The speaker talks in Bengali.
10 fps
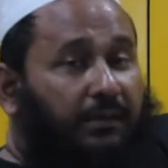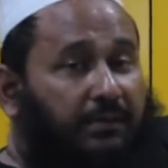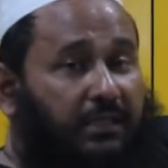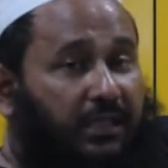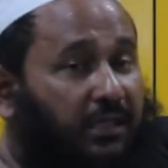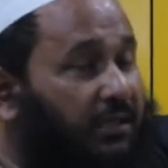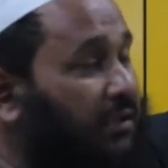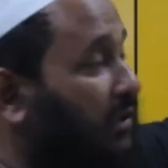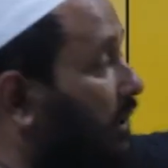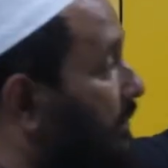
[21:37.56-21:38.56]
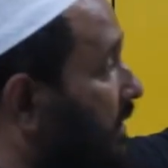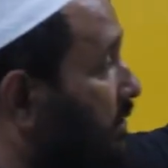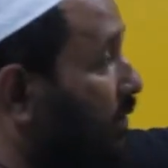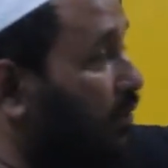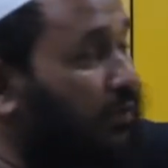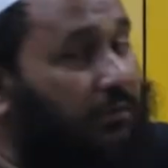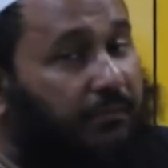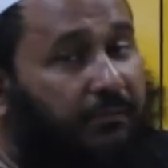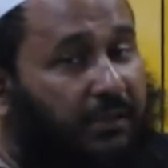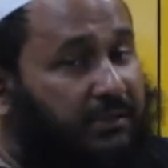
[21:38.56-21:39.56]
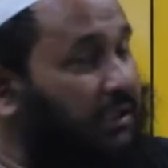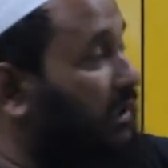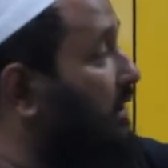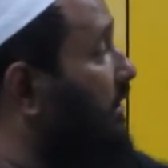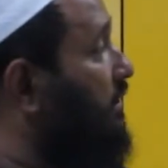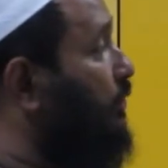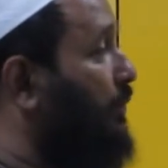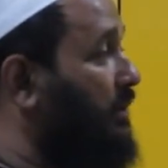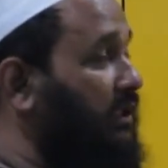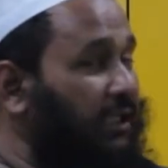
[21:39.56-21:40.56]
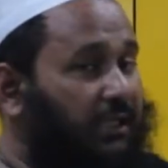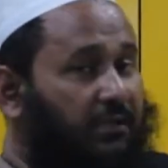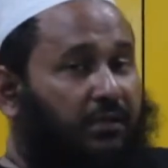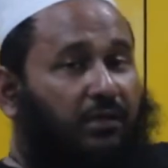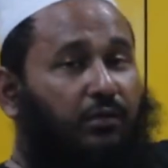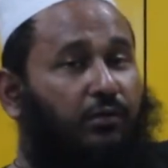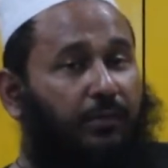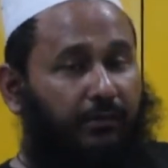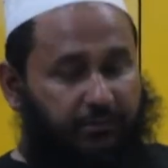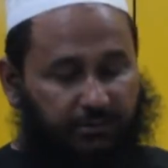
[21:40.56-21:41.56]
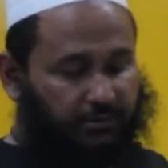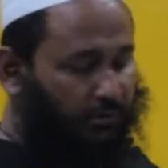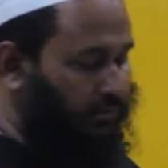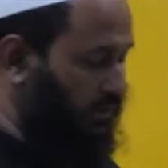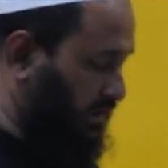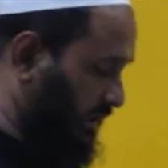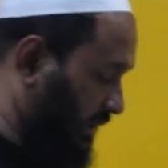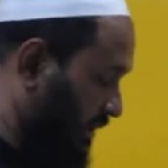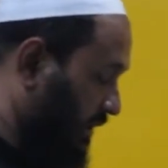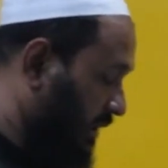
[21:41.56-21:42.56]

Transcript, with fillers: আমাদের কি আমাদের তরণ বাড়তে থাকে অর্থাৎ উপর দিকে এর ক্রমাগতভাবে তরণ হতে থাকে